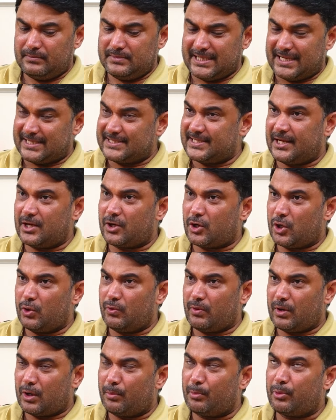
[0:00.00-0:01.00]
జనసేన
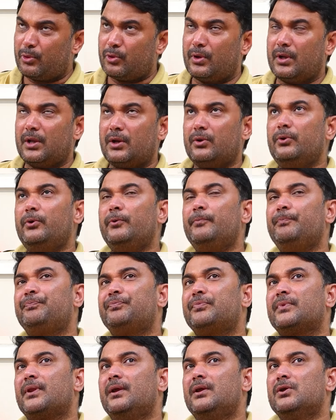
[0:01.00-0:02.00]
కండువా కప్పుకున్నారో
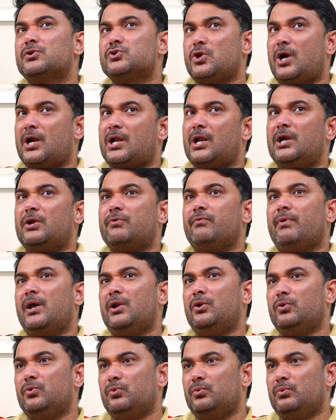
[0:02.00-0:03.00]
సో అట్లాంటి
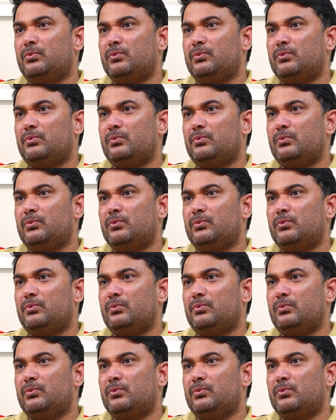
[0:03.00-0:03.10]
వాళ్ళు